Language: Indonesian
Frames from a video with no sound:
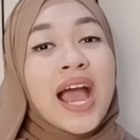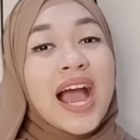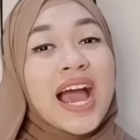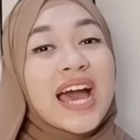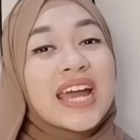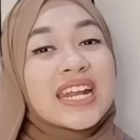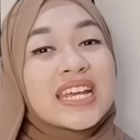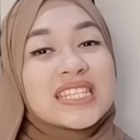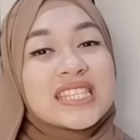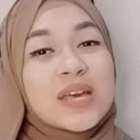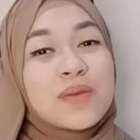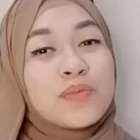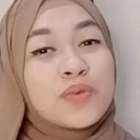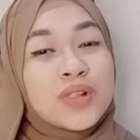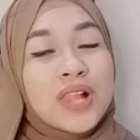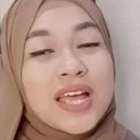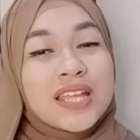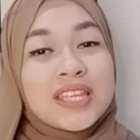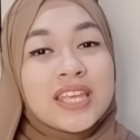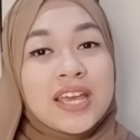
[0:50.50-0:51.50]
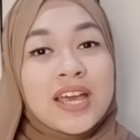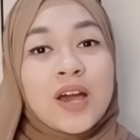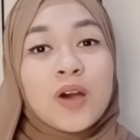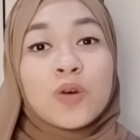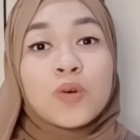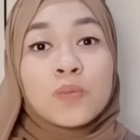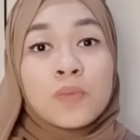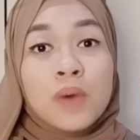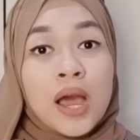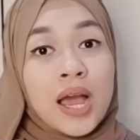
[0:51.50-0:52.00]
Karena setiap bulannya
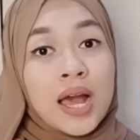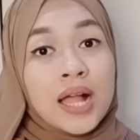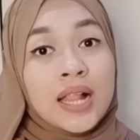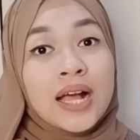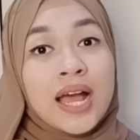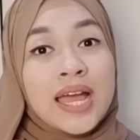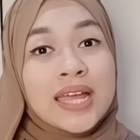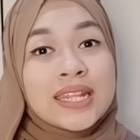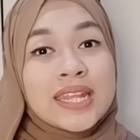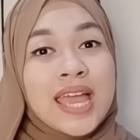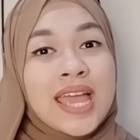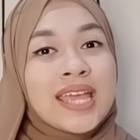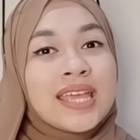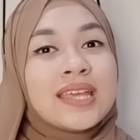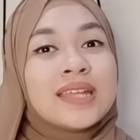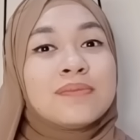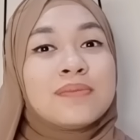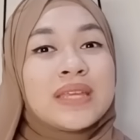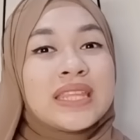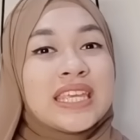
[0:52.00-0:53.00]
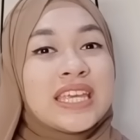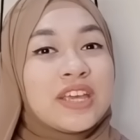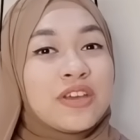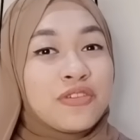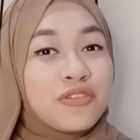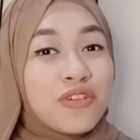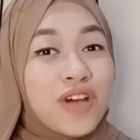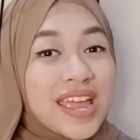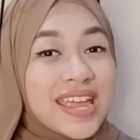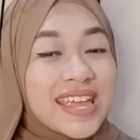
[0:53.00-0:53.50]
aku bakal ngadain mini
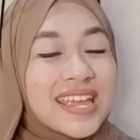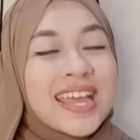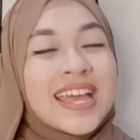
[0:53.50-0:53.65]
giveaway.